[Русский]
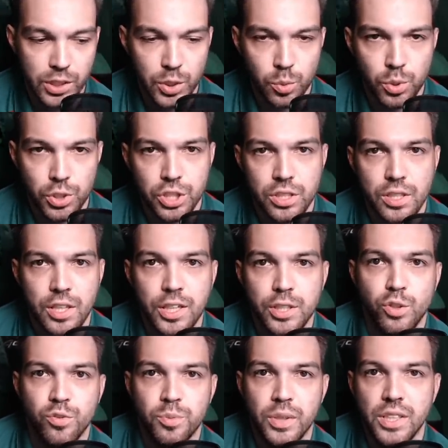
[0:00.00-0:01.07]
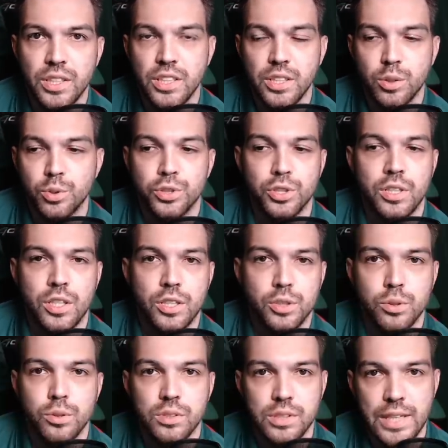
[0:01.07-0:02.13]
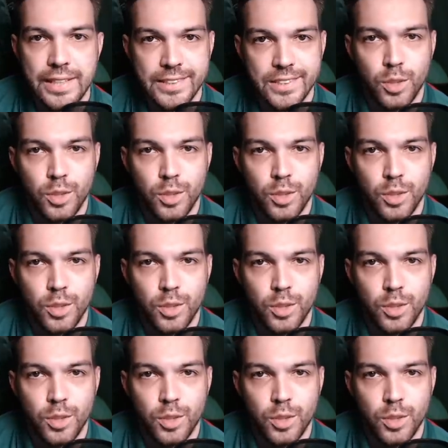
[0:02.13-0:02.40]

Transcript: Не очень хорошо впереди, не очень хорошо сзади.